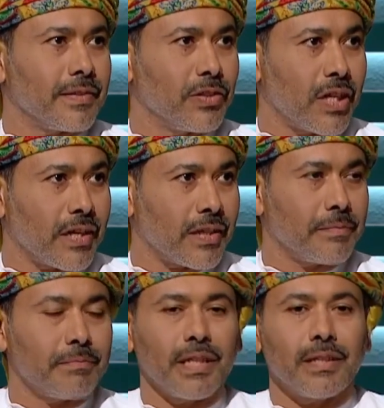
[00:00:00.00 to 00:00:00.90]
التجاري
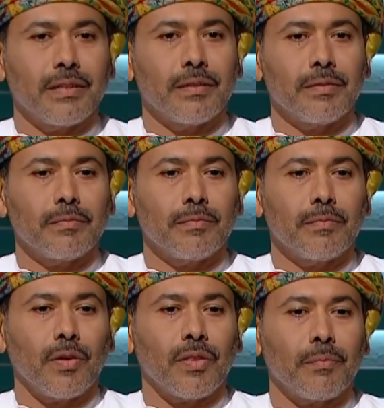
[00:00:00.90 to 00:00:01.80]
بين
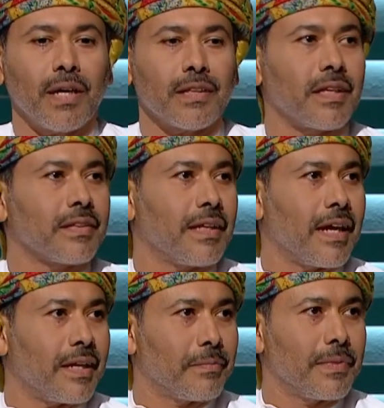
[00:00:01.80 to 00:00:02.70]
معظم محطات
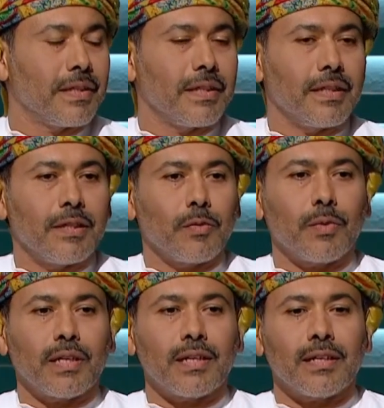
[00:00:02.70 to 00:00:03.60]
العالم
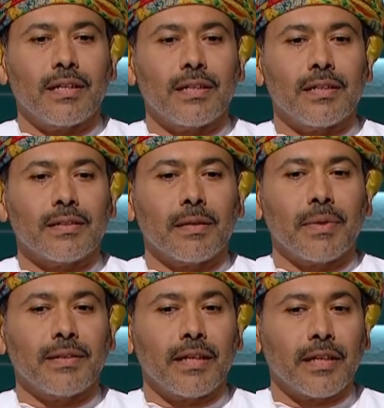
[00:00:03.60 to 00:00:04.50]

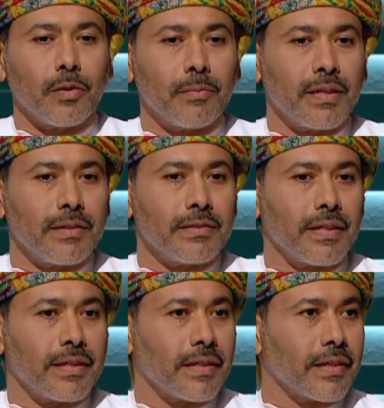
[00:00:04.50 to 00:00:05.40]
وطبعا تاريخ عمان
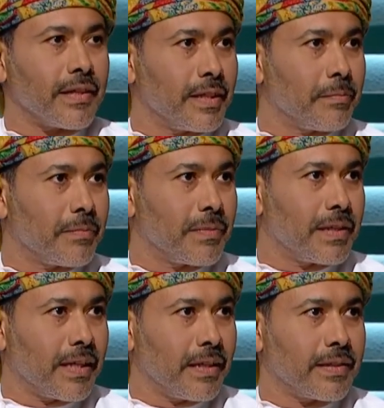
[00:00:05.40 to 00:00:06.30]
تاريخ قديم
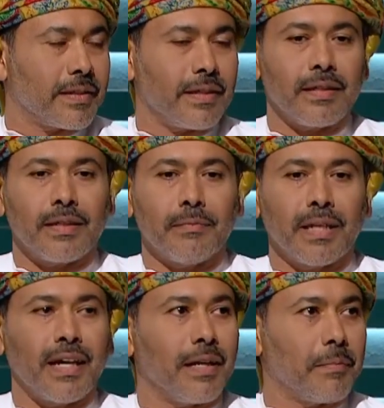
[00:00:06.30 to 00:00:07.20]
من ناحية
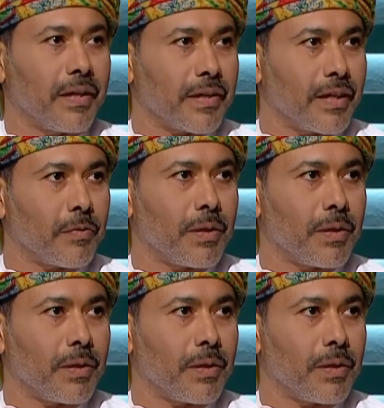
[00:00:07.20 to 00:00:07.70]
الملاحة البحرية